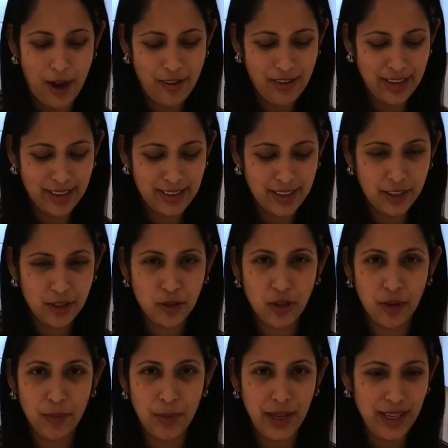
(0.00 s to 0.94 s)
மாவு அரைச்சி
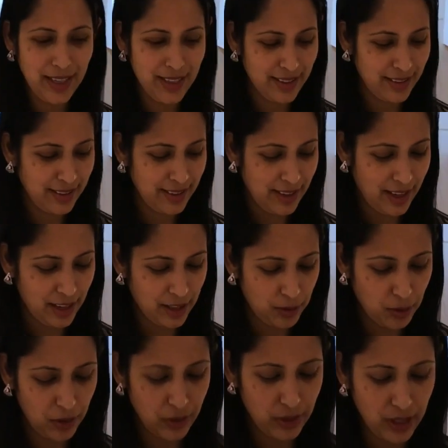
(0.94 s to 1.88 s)
எடுத்துகிட்டோம் நம்ம
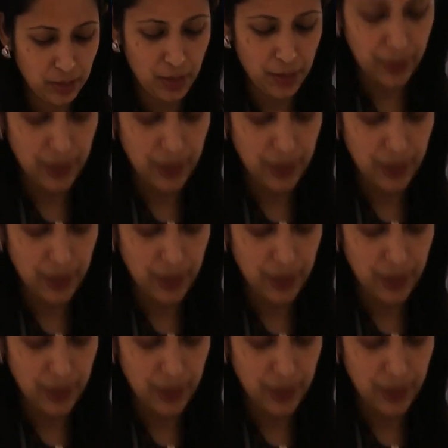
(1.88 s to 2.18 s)
அது கூட வந்து